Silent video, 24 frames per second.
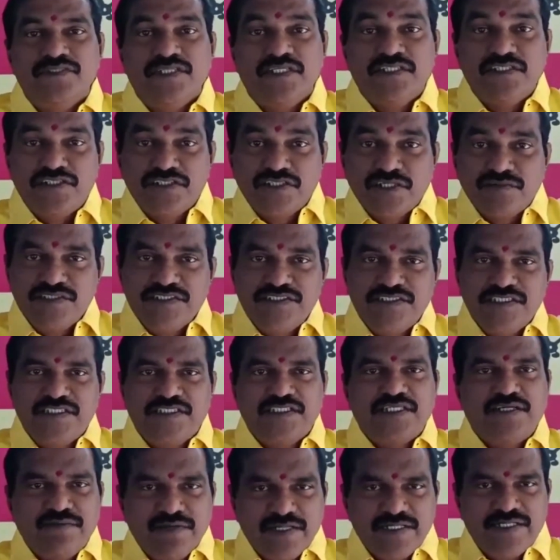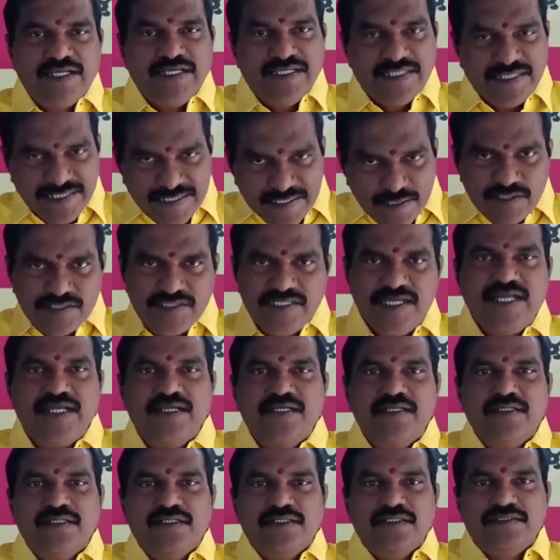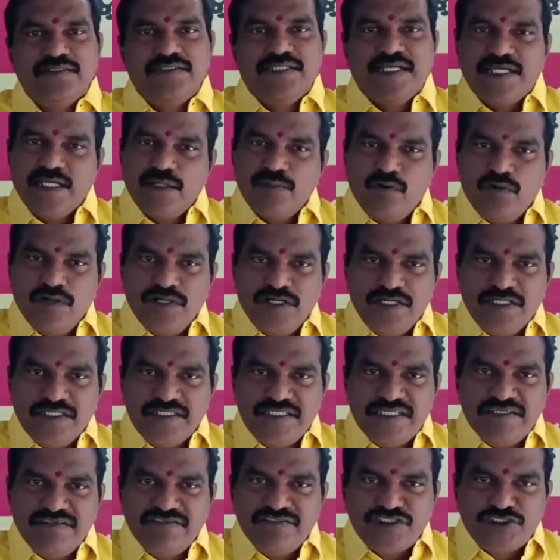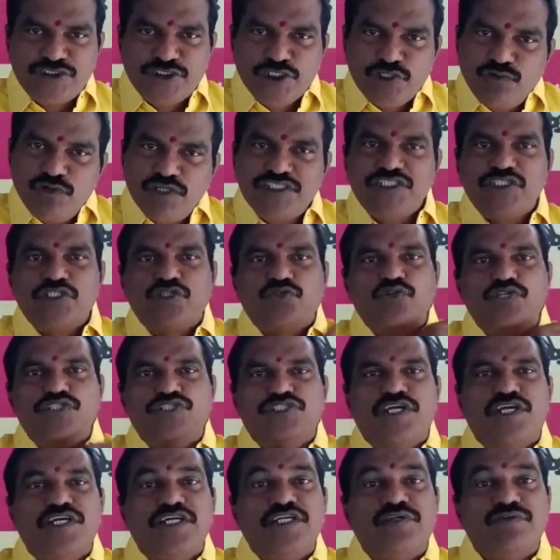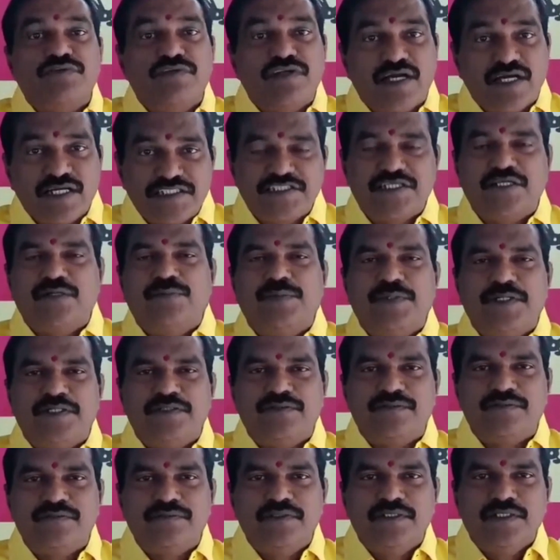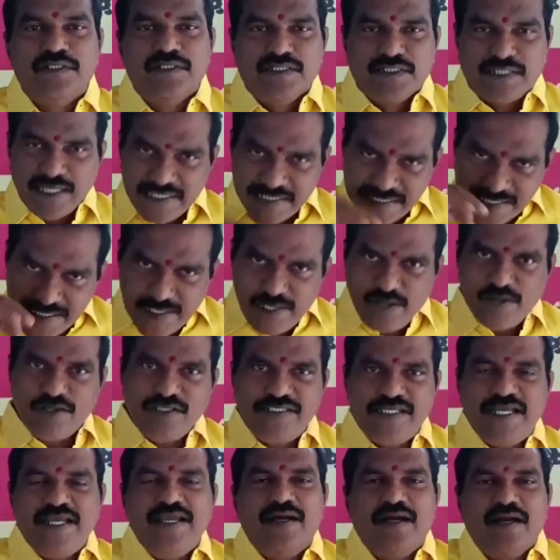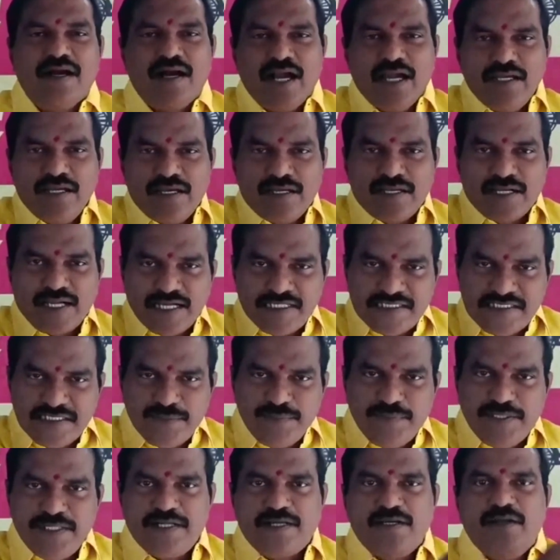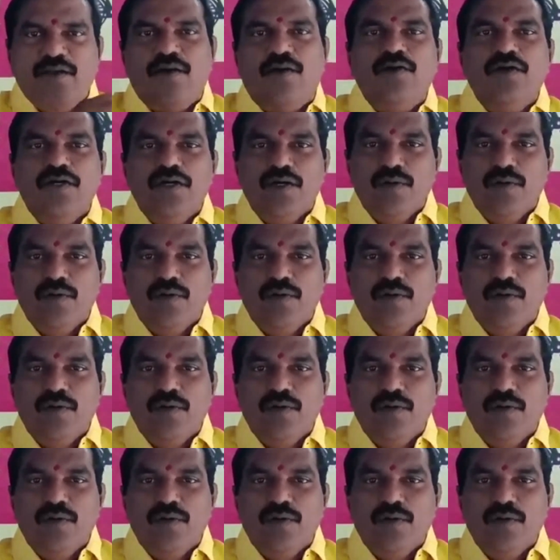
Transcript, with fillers: ఎంత విచిత్రం అంటే ఈరోజే జగన్మోహన్ రెడ్డి దీ జీవో తీసుకొచ్చాడు ఇటువంటి అంక్షలు పెడుతూ కానీ ఈరోజే ఆయన రాజమండ్రిలో